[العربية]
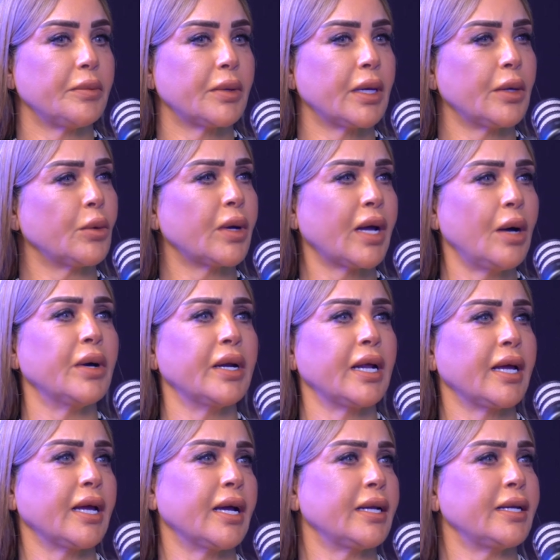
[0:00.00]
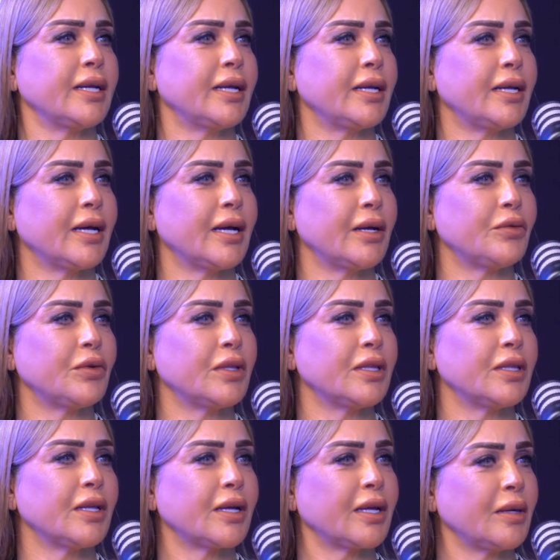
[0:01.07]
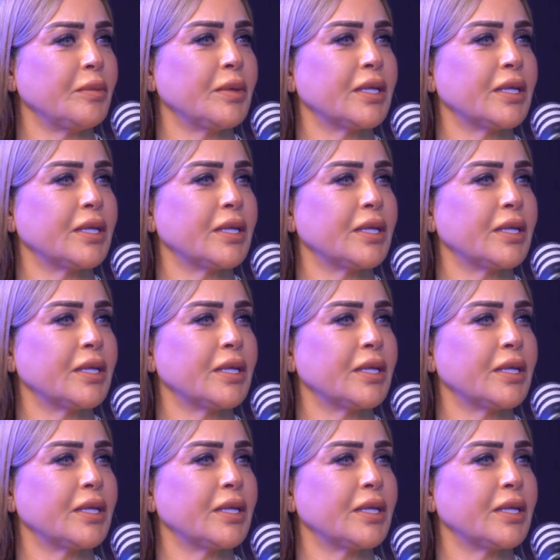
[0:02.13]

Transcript: كانوا خونة يعني يعني عارف انت كلمة